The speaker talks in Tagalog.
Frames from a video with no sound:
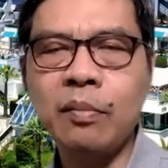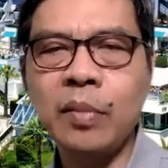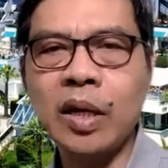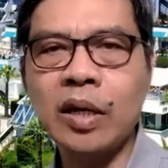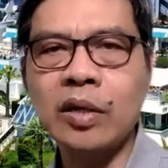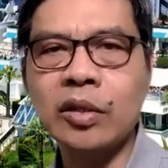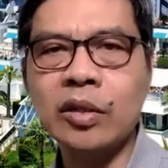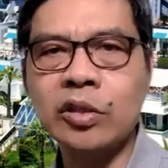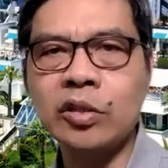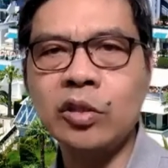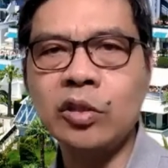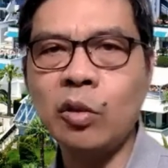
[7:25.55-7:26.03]

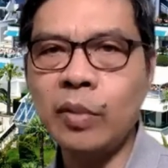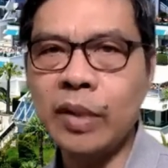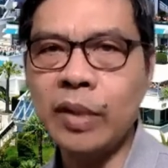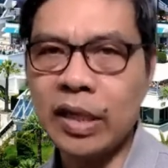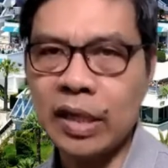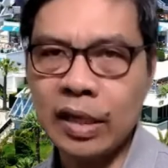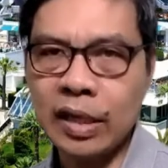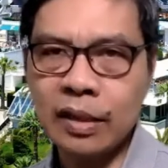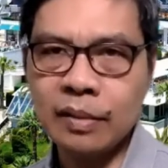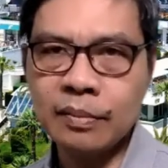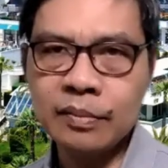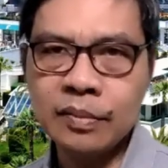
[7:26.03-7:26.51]
Because
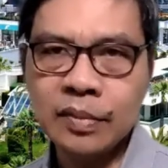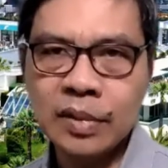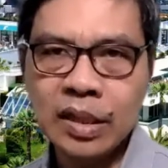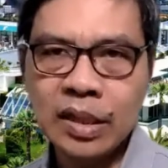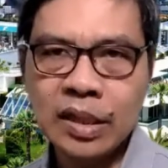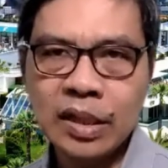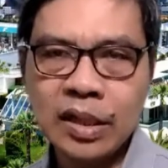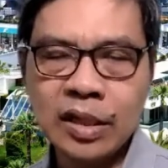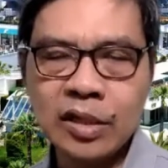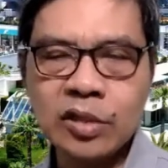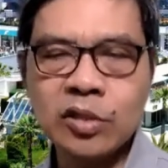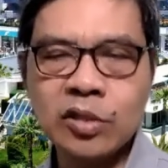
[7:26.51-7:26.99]
knowing Him
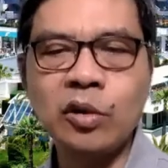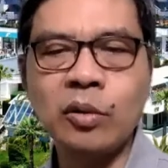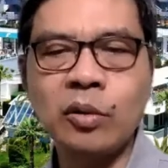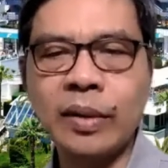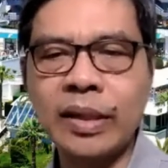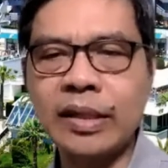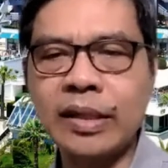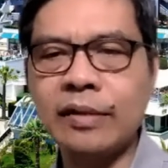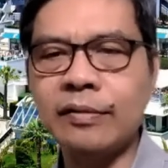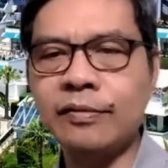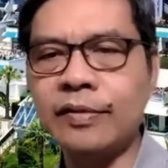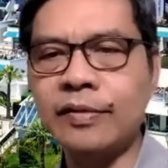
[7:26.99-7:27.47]
is
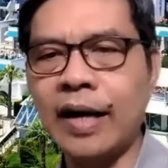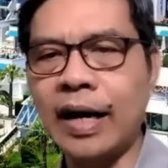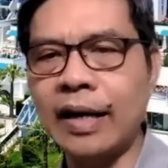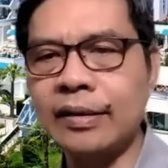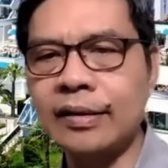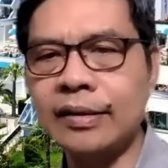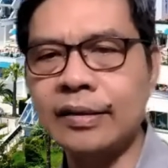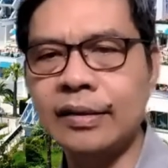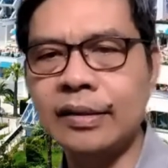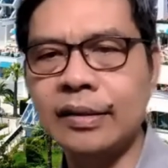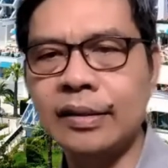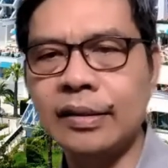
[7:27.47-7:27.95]
knowing the
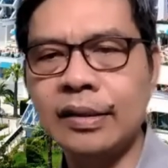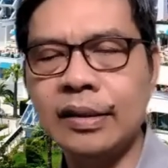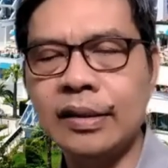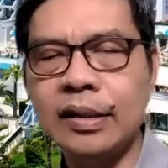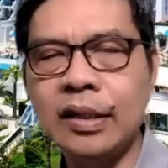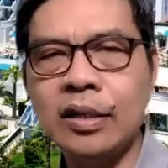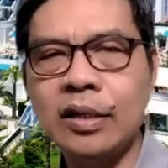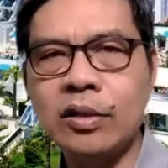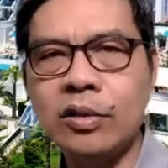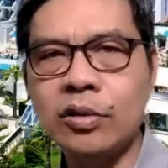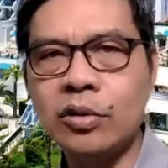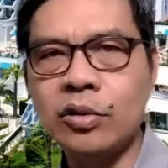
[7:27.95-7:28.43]
Father.
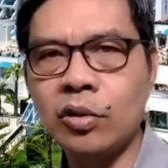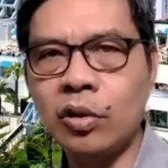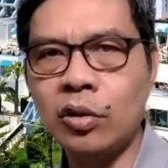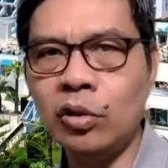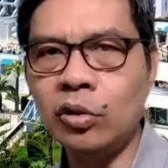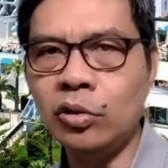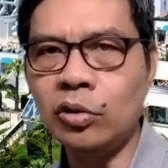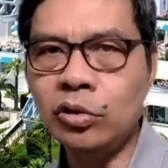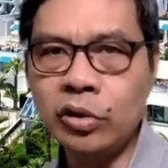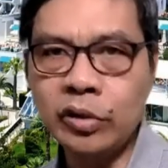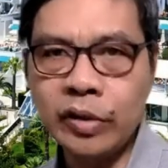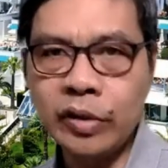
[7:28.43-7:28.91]
So
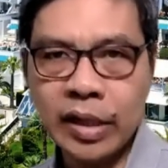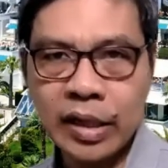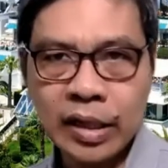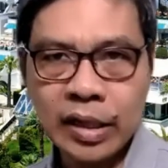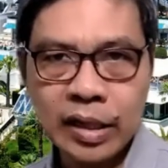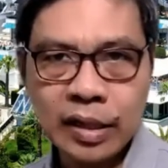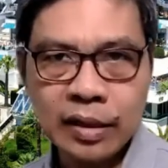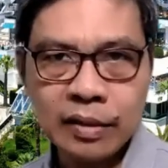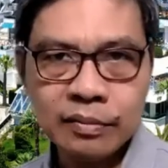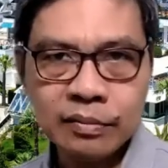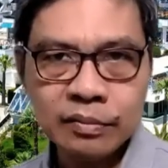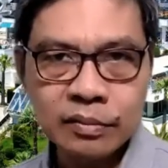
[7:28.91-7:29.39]
honoring
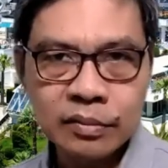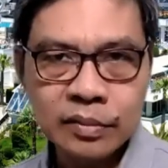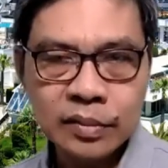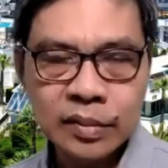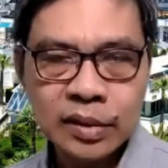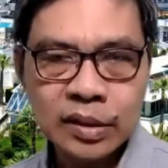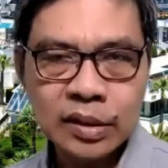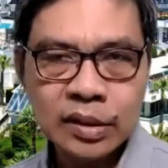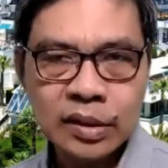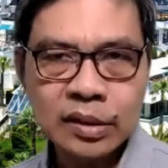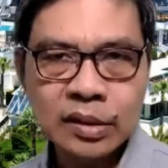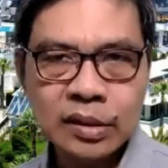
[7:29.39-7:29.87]
Him,
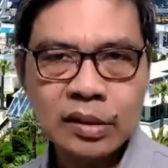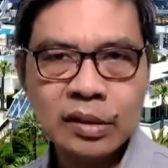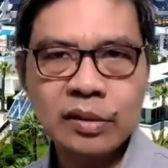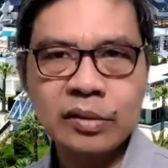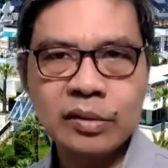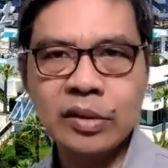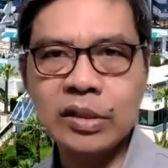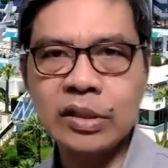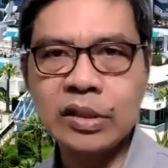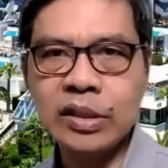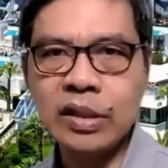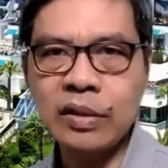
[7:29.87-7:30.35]

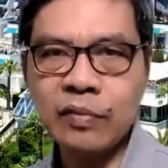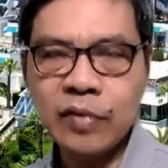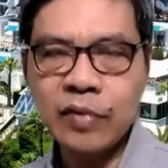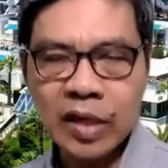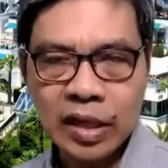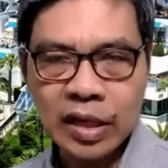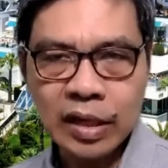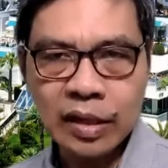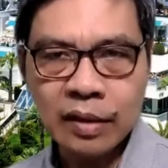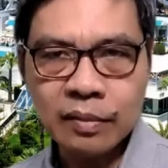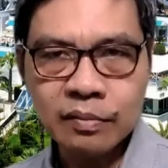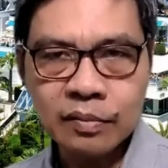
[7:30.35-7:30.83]

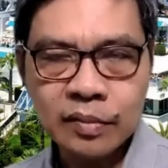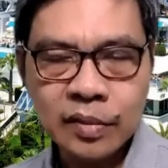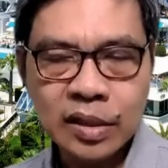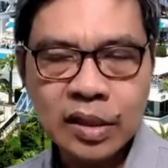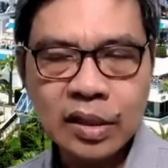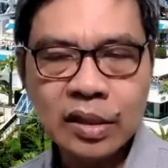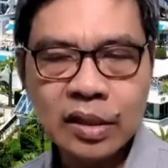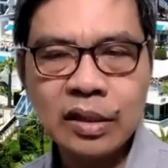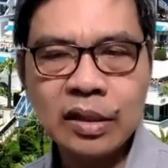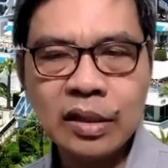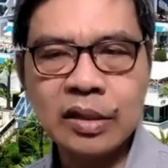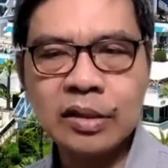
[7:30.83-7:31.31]
receiving
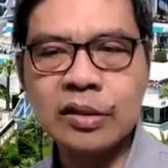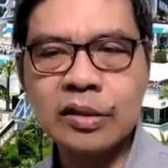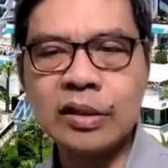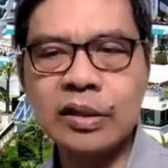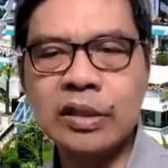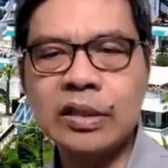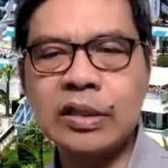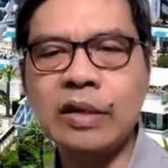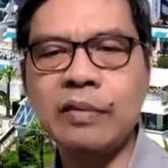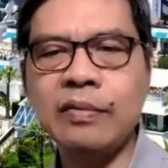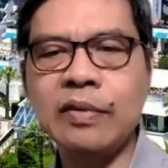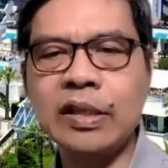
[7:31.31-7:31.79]
Him, is
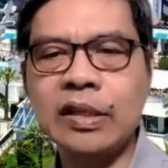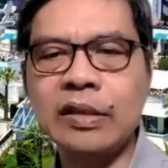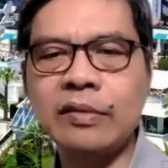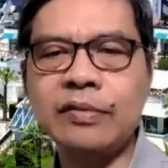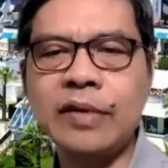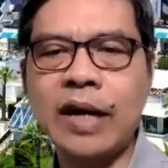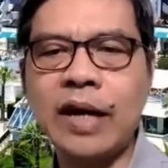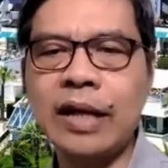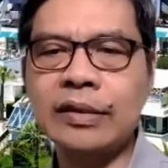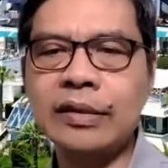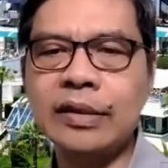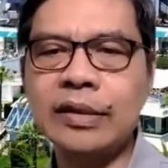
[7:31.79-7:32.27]
receiving
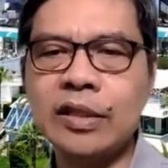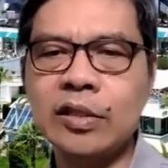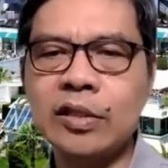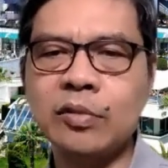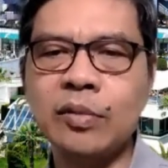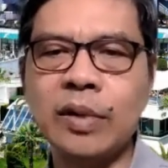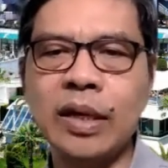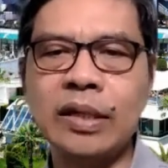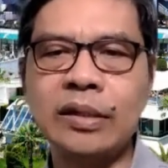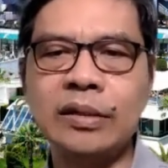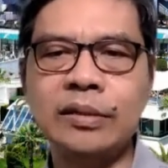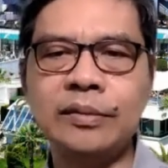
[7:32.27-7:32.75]
the Father
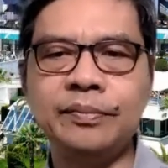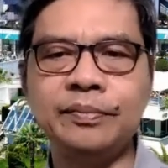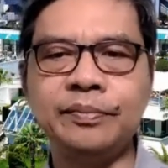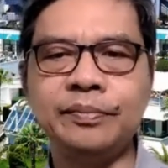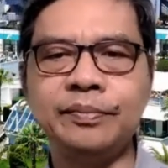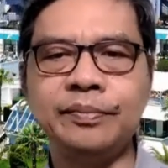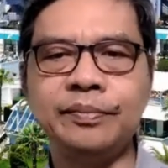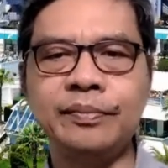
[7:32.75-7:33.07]
as well.